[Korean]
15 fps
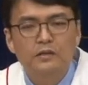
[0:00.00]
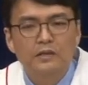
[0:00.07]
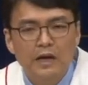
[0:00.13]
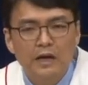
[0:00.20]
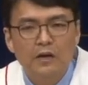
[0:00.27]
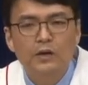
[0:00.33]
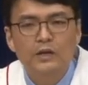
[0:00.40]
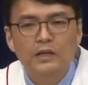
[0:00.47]

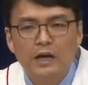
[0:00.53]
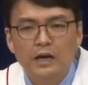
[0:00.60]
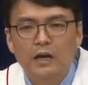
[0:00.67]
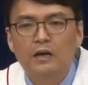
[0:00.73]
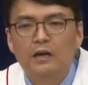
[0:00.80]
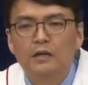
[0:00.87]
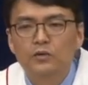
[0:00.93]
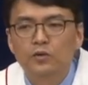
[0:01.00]
나라와
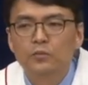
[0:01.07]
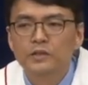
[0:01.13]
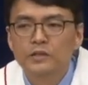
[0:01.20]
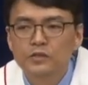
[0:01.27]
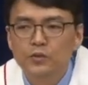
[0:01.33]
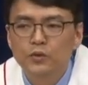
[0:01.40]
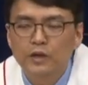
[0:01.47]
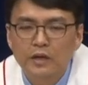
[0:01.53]
나라 또
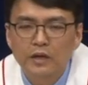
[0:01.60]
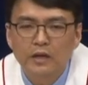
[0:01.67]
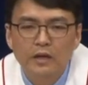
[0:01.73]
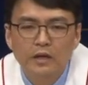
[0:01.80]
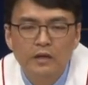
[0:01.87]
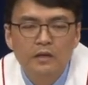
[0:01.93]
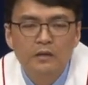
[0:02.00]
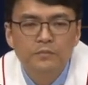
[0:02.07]
민족의
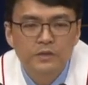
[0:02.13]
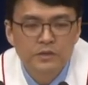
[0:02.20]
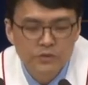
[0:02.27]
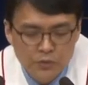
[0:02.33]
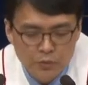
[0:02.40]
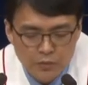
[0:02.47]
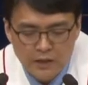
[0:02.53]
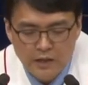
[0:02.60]

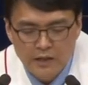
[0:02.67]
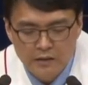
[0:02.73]
민족